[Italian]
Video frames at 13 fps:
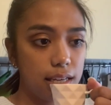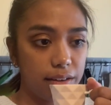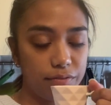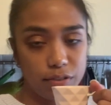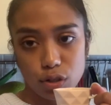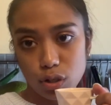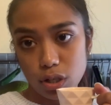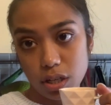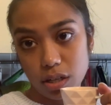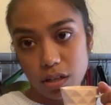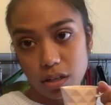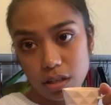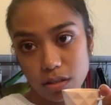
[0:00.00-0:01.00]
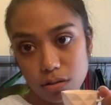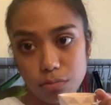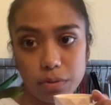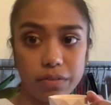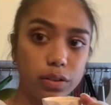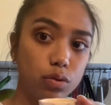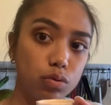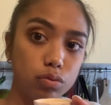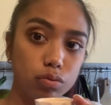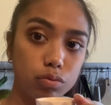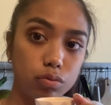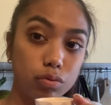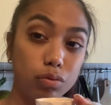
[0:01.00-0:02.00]
invece insomma vado
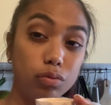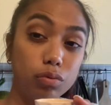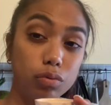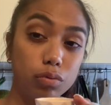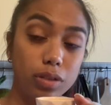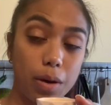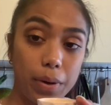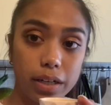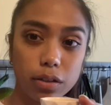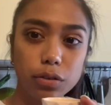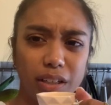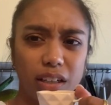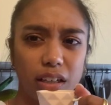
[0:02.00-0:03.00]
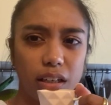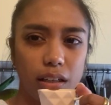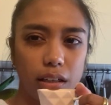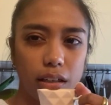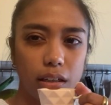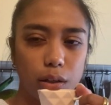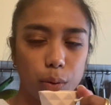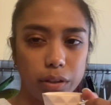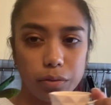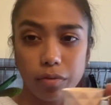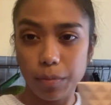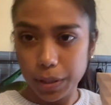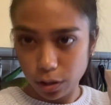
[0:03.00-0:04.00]
su da Marco e quindi
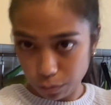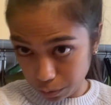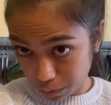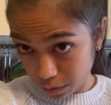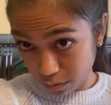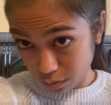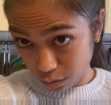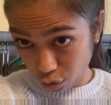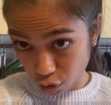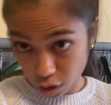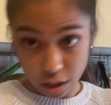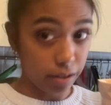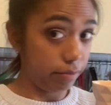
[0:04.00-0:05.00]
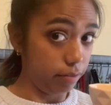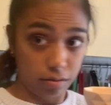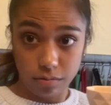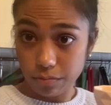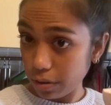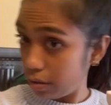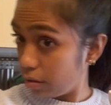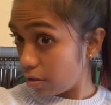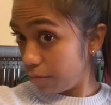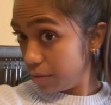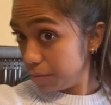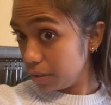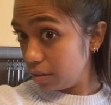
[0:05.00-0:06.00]
vabbè dopo mi devo docciare, farò un po' di
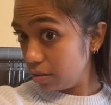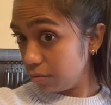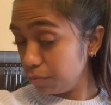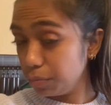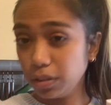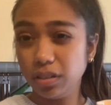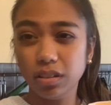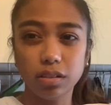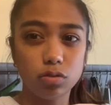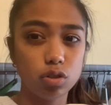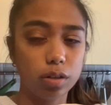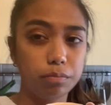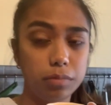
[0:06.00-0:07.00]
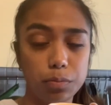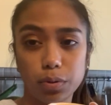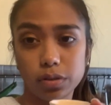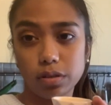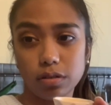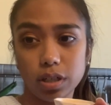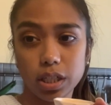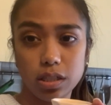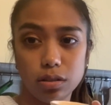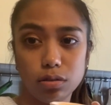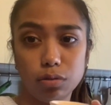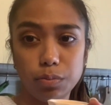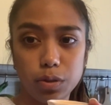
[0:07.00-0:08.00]
robe, prendere un po' di... cioè mi porterò anche
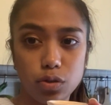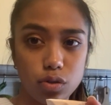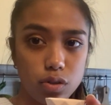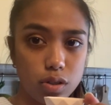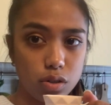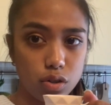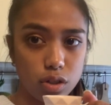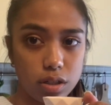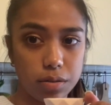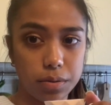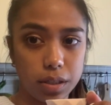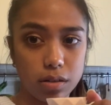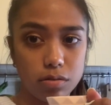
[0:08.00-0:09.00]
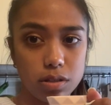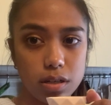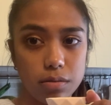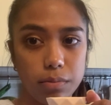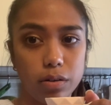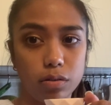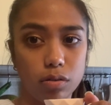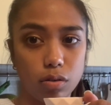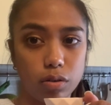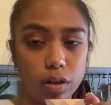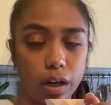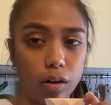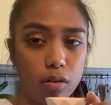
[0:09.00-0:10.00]
dietro il pc eccetera perché così almeno
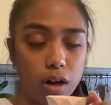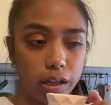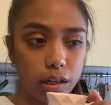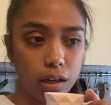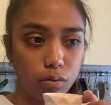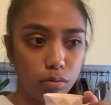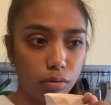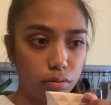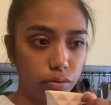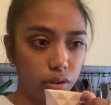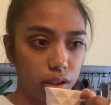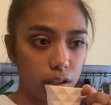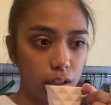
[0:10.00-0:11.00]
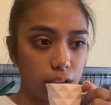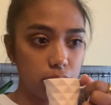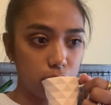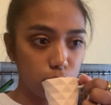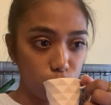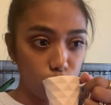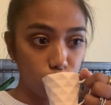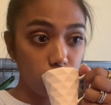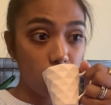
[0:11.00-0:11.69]
correggo anche la conclusione della tesi con lui.